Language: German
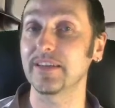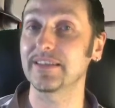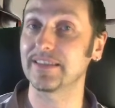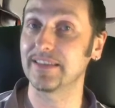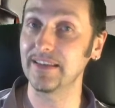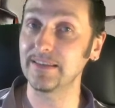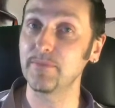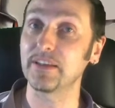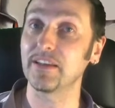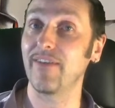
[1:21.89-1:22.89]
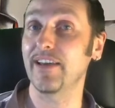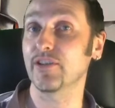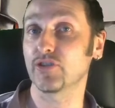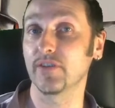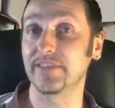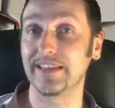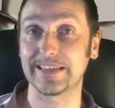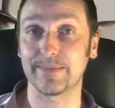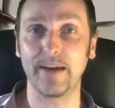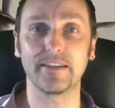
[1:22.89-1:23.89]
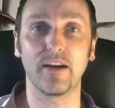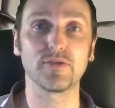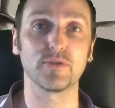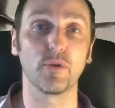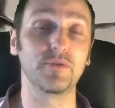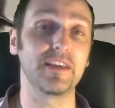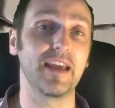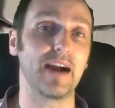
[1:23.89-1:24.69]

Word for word: es sind mittlerweile schon die 2000er und die